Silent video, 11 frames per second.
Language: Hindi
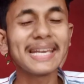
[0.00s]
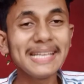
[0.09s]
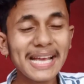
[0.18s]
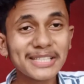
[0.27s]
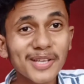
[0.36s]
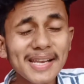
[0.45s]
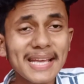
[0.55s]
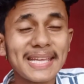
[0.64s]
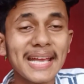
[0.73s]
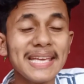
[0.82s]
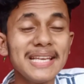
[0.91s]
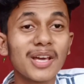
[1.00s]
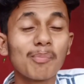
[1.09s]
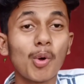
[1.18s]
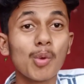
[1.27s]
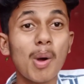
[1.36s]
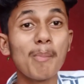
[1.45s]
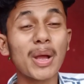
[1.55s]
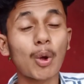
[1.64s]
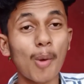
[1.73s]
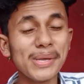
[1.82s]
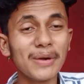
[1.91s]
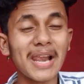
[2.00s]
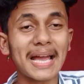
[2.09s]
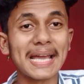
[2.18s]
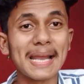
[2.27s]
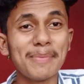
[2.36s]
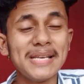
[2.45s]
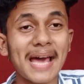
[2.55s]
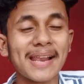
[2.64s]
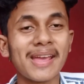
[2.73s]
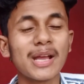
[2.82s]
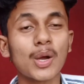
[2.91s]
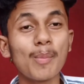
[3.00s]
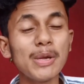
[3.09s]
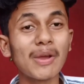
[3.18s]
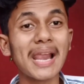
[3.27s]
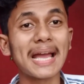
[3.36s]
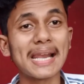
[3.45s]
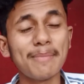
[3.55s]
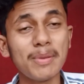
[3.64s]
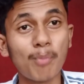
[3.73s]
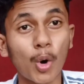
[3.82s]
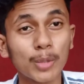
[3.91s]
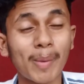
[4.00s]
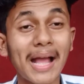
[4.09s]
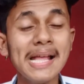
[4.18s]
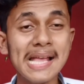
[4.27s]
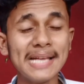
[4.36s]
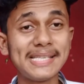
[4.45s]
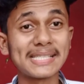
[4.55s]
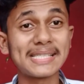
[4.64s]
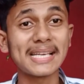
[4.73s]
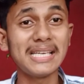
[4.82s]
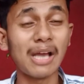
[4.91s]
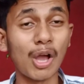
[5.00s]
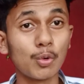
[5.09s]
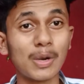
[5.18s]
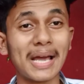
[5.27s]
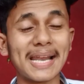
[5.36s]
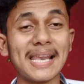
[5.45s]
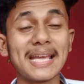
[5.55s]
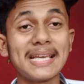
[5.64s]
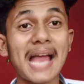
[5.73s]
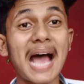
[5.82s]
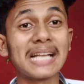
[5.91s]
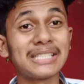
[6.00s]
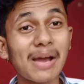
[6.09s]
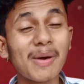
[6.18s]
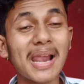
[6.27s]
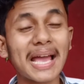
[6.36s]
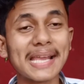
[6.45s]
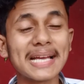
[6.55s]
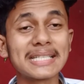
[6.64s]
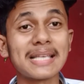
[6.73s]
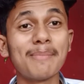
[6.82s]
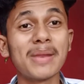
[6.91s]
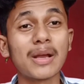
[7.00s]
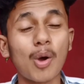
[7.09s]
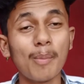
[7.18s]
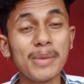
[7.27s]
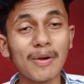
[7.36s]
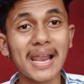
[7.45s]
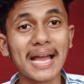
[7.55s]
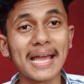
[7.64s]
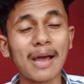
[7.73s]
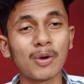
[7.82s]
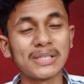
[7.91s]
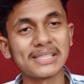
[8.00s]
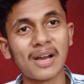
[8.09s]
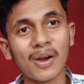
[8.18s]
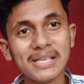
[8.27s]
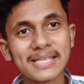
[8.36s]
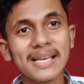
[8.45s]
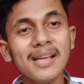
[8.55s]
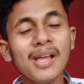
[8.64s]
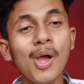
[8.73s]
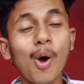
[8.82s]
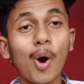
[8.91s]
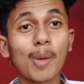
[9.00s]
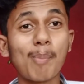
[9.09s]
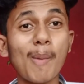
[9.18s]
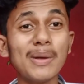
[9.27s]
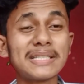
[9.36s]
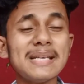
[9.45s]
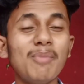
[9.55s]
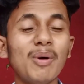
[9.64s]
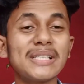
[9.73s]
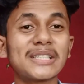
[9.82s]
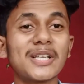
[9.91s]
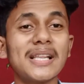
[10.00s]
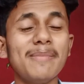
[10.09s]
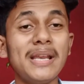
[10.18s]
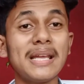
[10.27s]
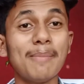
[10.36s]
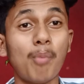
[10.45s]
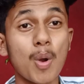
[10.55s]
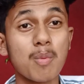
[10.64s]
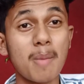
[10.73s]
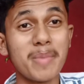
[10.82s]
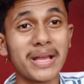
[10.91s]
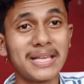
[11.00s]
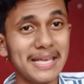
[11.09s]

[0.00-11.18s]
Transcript: हई लेकिन ऐसा नहीं है कि इनकर बोलबम में कमी वाला गाना भी ना रहे कमी वाला गाना भी बहुत बा जैसे कि हई कुल गाना लेकिन अच्छा वाला गाना के सामने कमी वाला गाना हो जाता हई से और पवन सिंह बन जाता नेबरी के बोलबम में